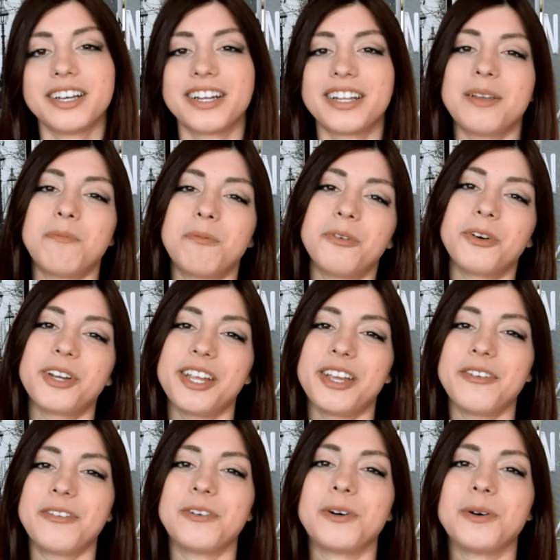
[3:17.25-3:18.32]

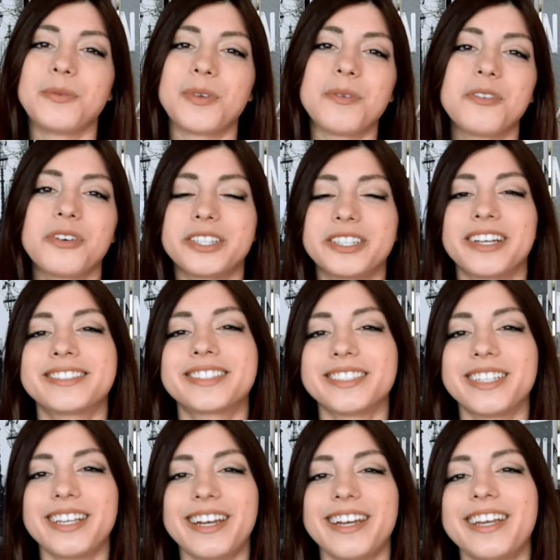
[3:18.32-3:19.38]
L'ippogrifo, a me fa tanta
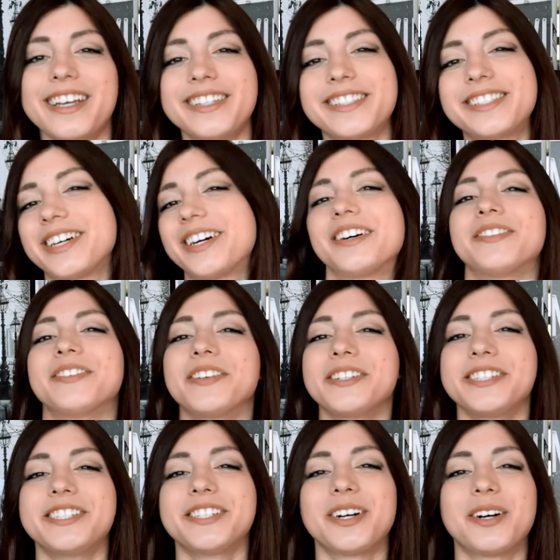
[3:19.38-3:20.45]
tenerezza, mi
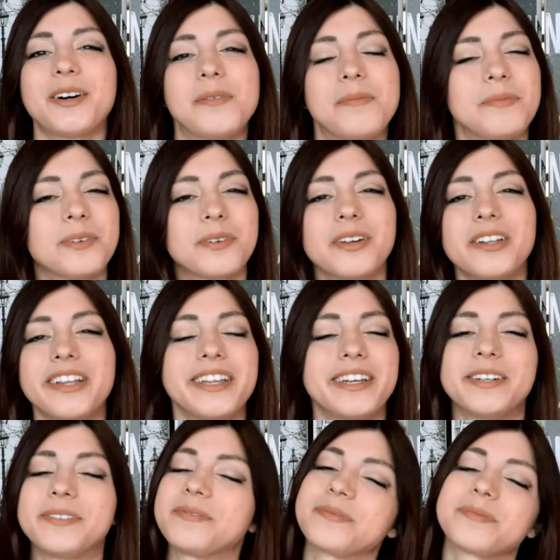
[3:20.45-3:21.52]
piace troppo
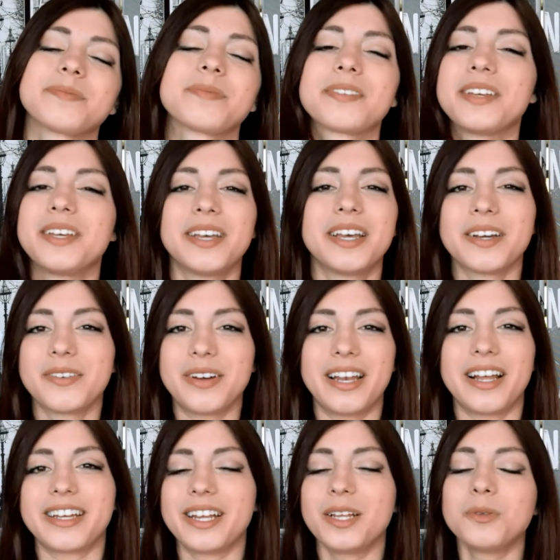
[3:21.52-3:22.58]
quella, um, quella
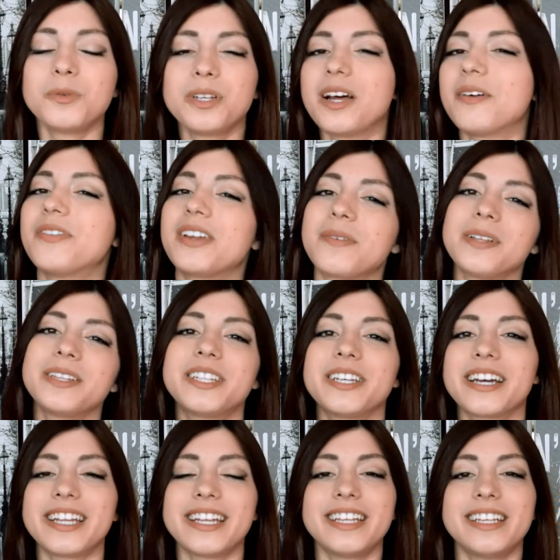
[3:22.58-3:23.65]
creatura, è veramente
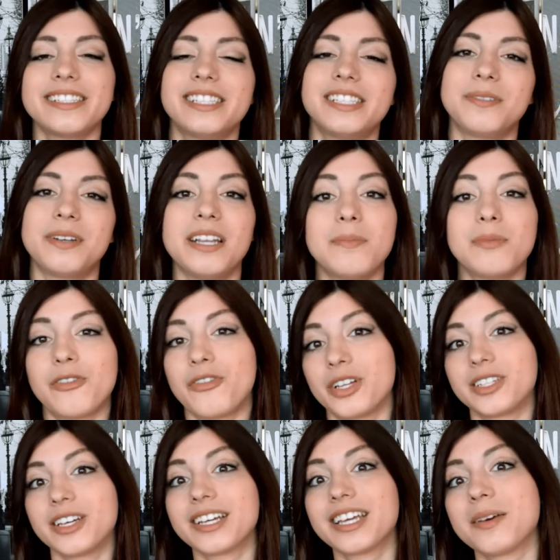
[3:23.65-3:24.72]
carinissima, il libro è
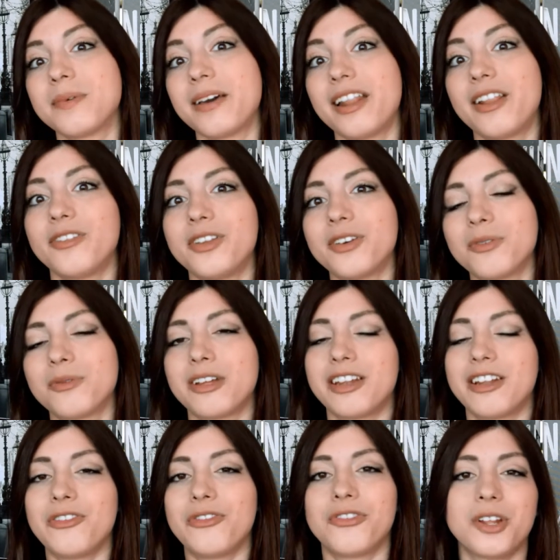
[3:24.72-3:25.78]
fatto anche meglio di come è
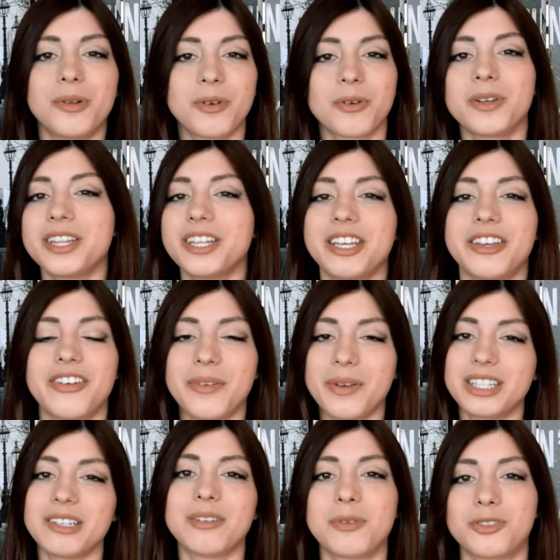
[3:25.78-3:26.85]
nel film, quindi
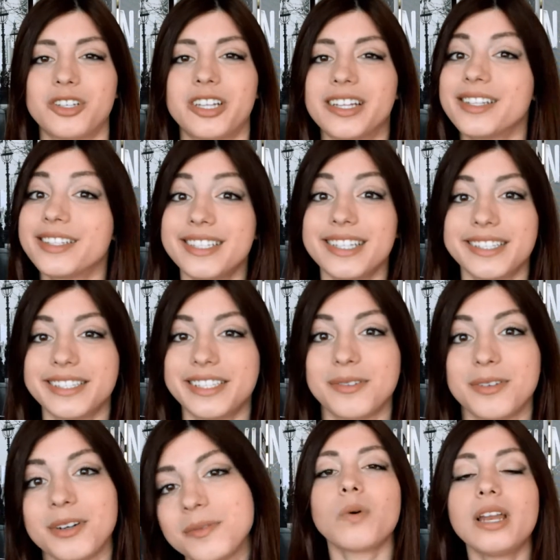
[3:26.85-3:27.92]
veramente mi è piaciuta
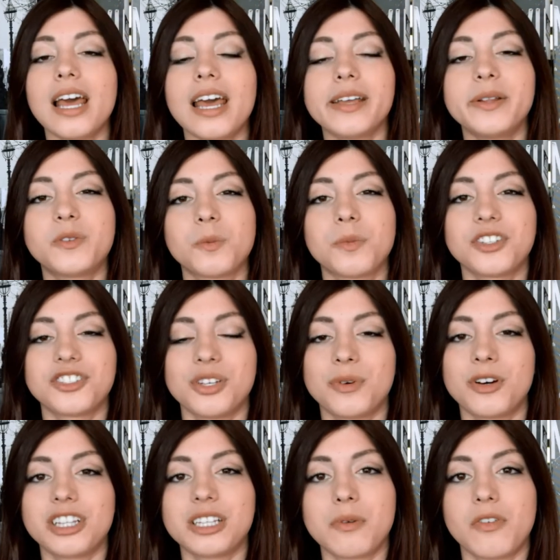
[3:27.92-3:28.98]
tantissimo. Qual è il tuo
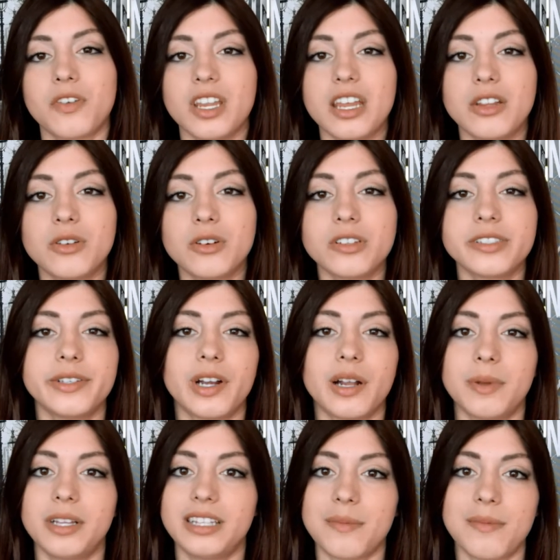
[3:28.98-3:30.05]
mangiamorti preferito?
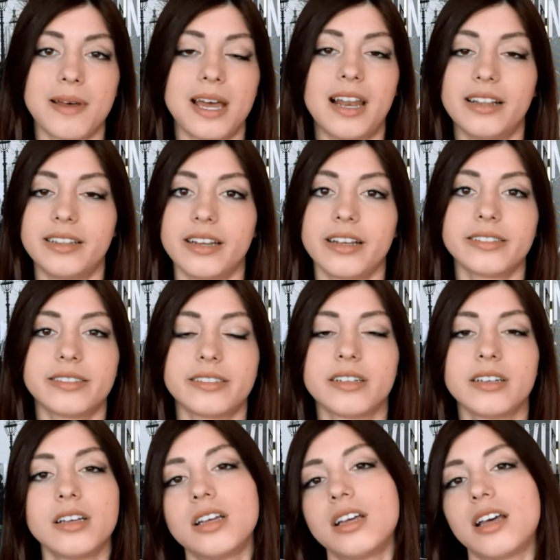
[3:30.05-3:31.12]
Sicuramente Bellatrix,
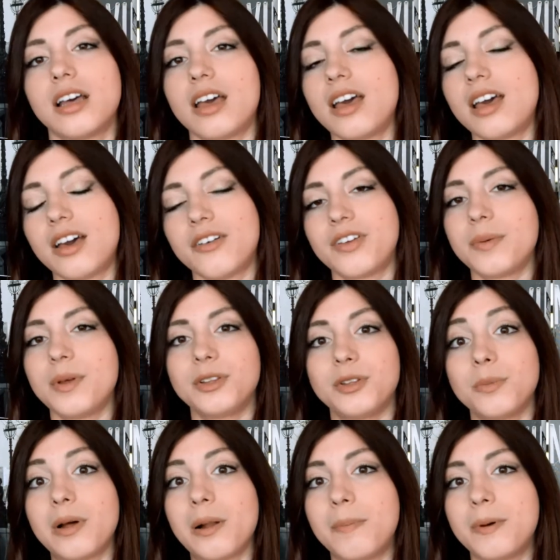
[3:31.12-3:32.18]
è veramente un
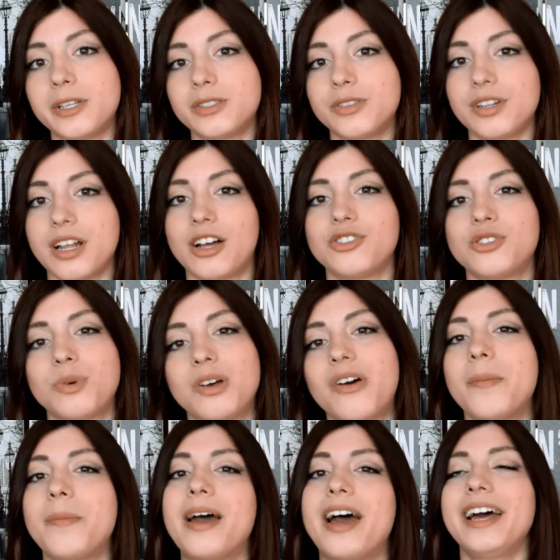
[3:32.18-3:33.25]
bel personaggio, poi
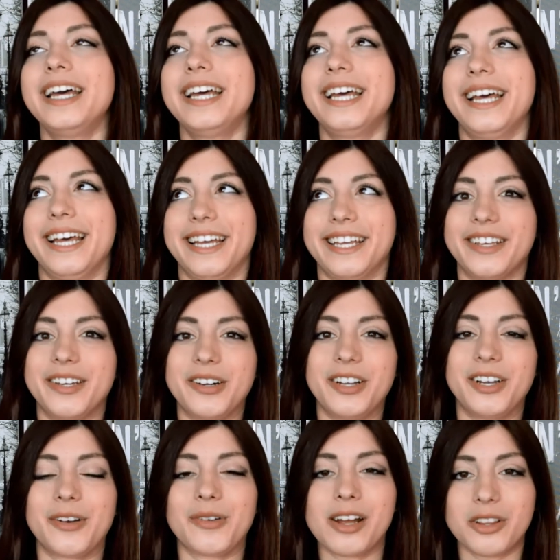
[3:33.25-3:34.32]
vabbè, io
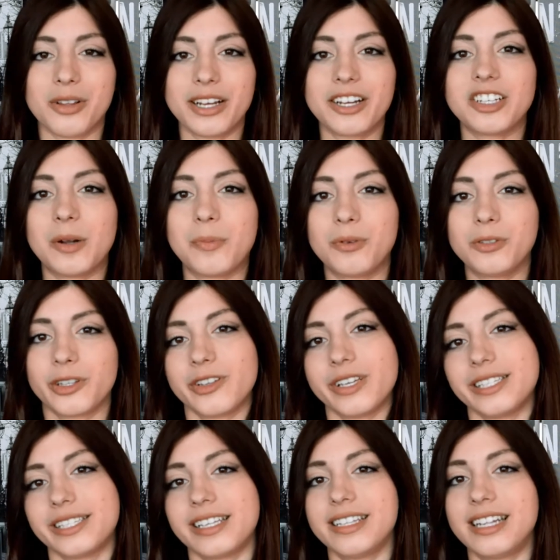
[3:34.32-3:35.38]
lo guardo anche dal punto di
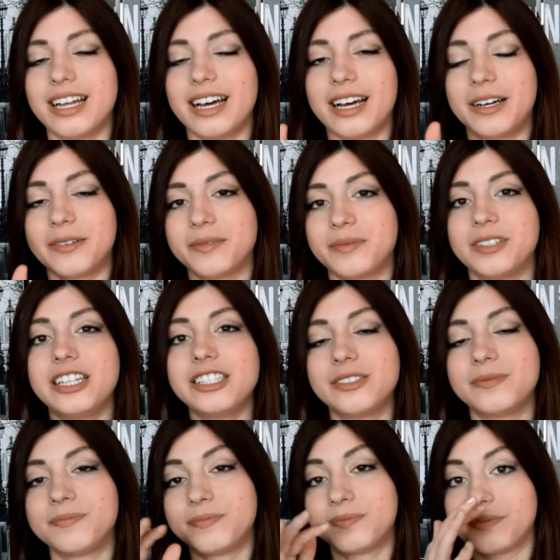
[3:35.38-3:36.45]
vista della,
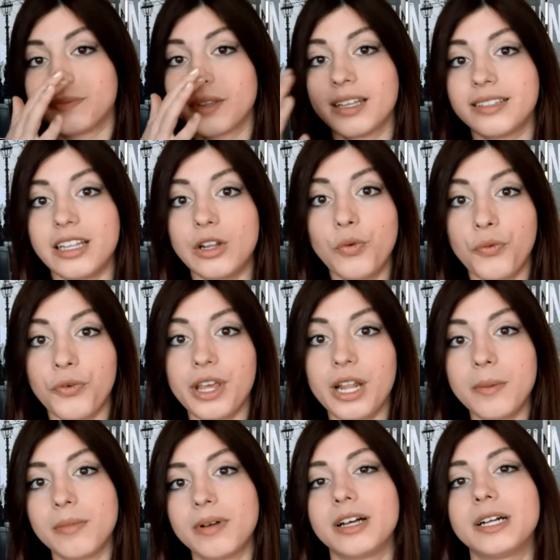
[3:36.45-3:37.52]
del, del
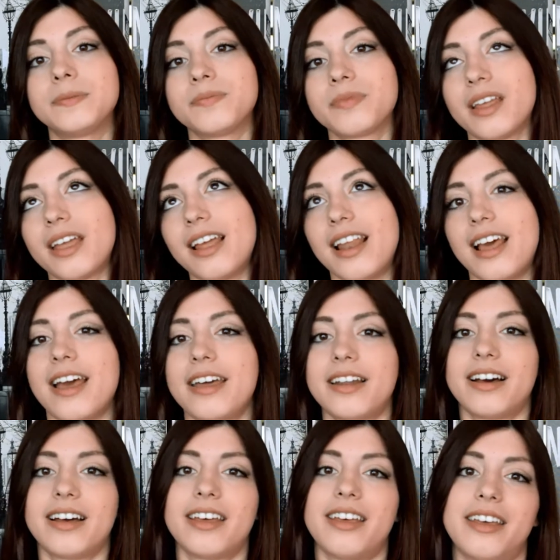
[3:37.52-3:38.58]
film,
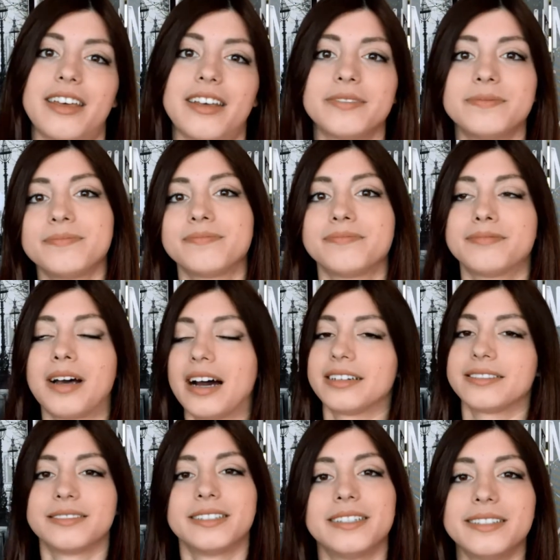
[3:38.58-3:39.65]
Elena è
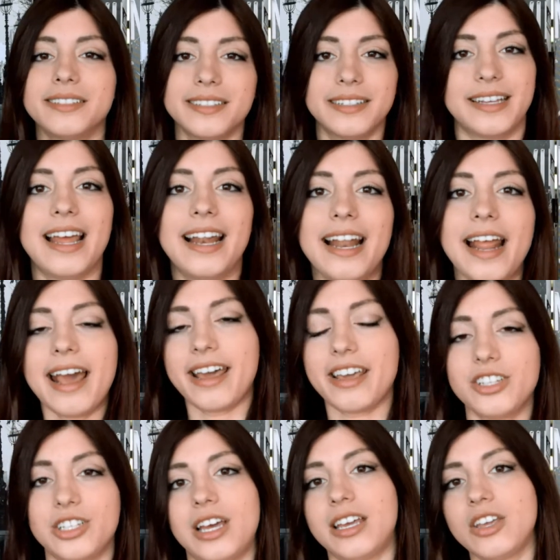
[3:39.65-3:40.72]
bah, è lei,
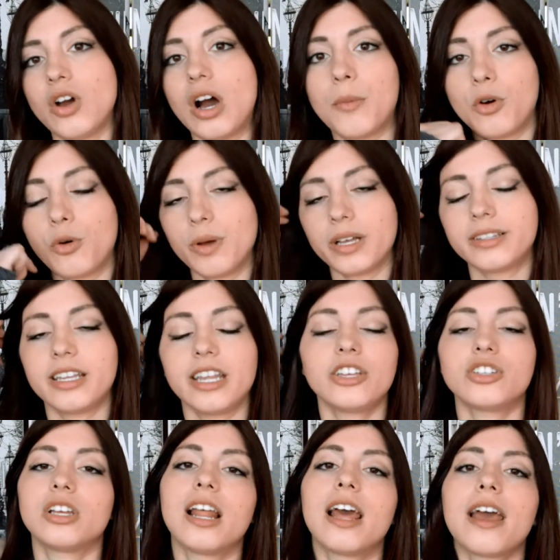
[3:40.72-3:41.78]
cioè io amo come
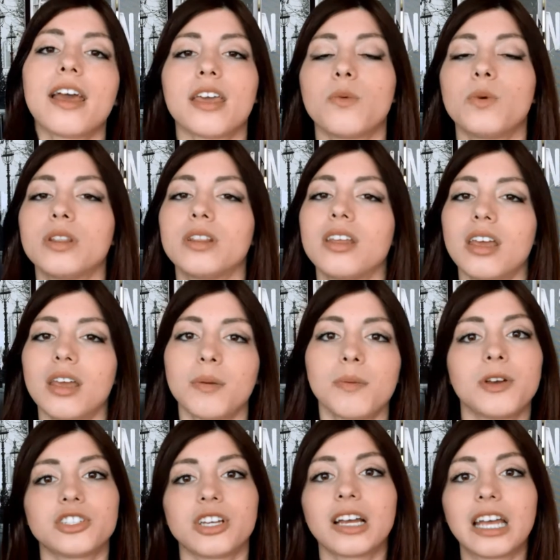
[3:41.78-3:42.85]
attrice lei, quindi mi
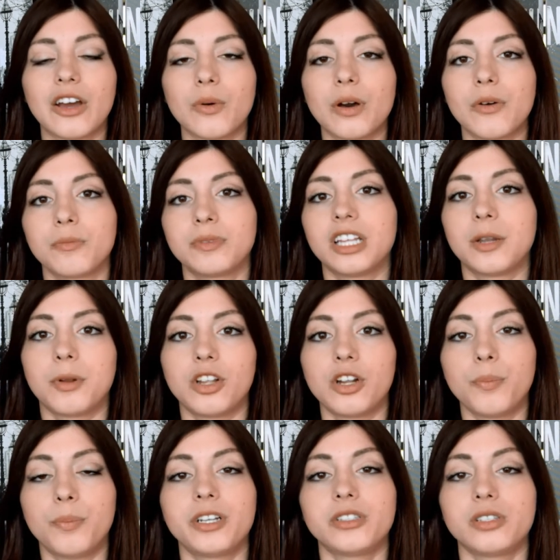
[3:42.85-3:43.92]
piace anche come interpreta il
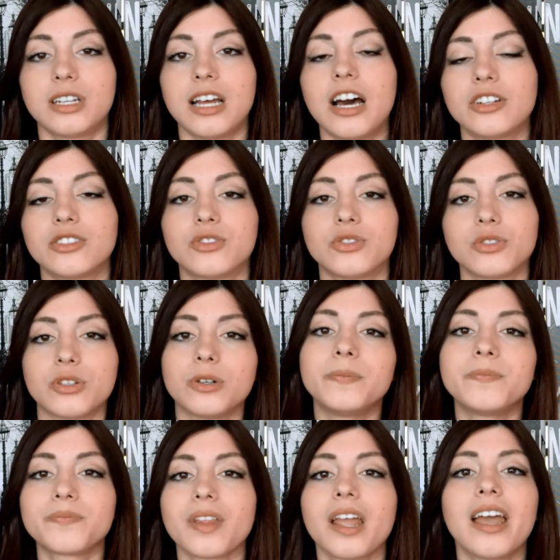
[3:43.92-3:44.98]
personaggio,
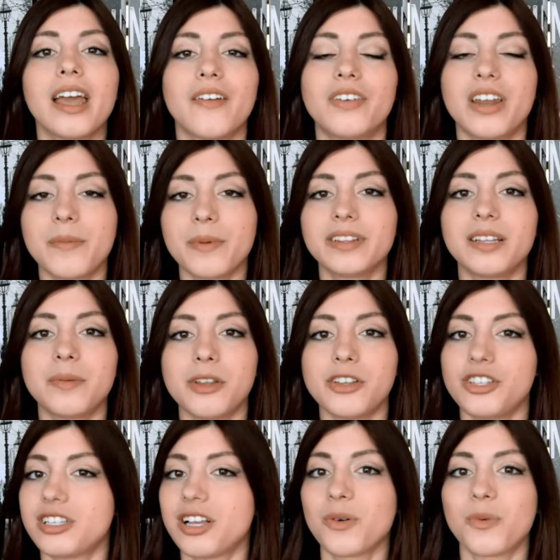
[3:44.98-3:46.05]
è veramente
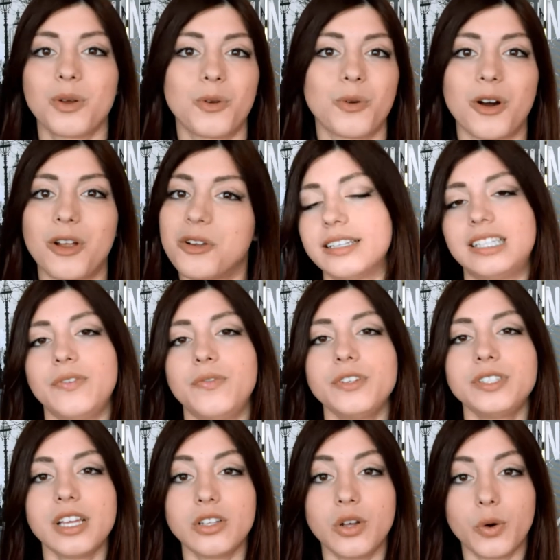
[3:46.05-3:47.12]
precisa in quel ruolo. Se
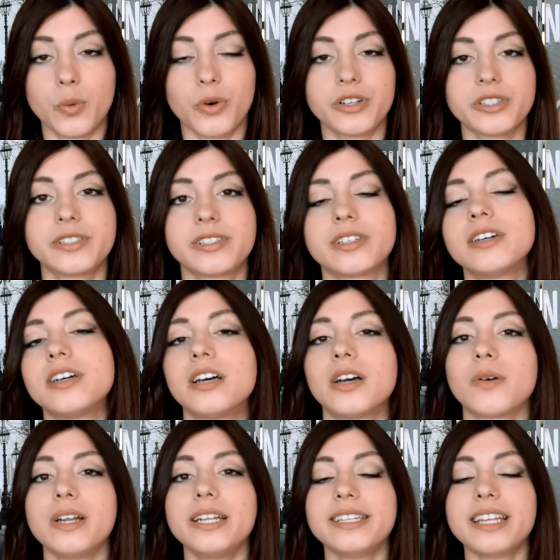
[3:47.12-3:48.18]
fosse ad Hogwarts,
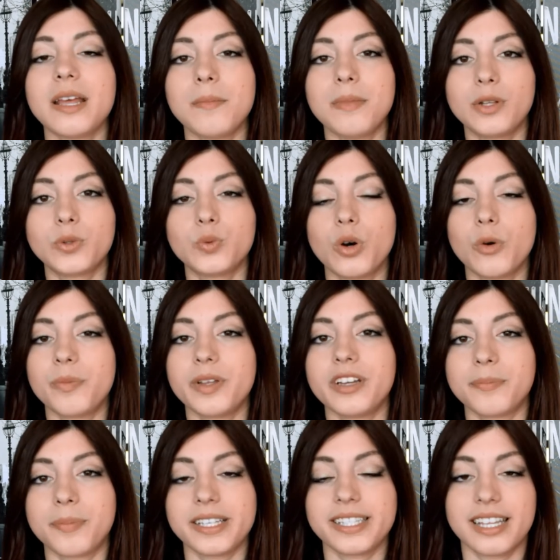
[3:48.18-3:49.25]
quale sarebbe il tuo
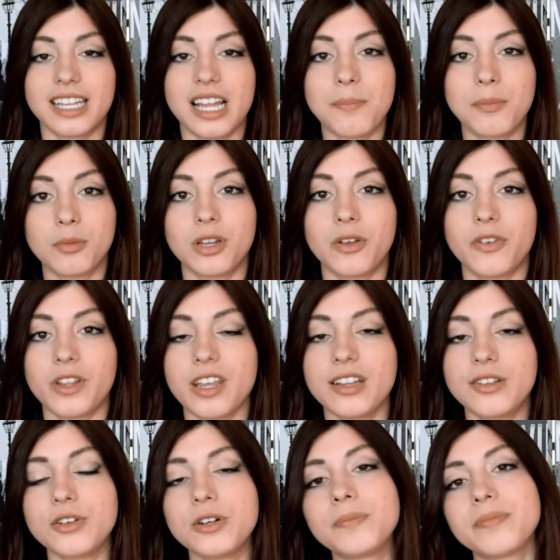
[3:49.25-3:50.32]
passatempo
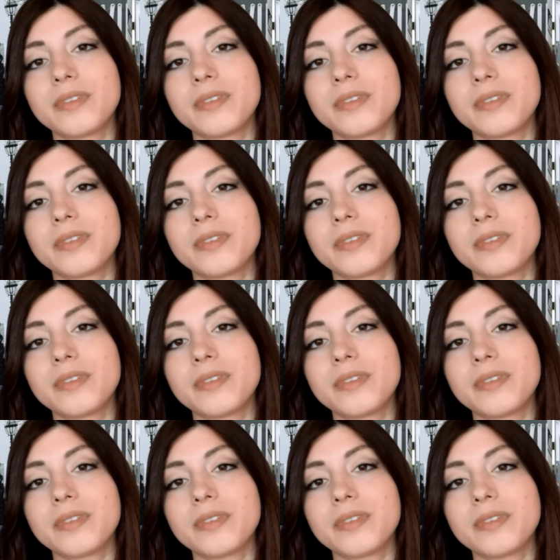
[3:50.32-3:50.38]
preferito?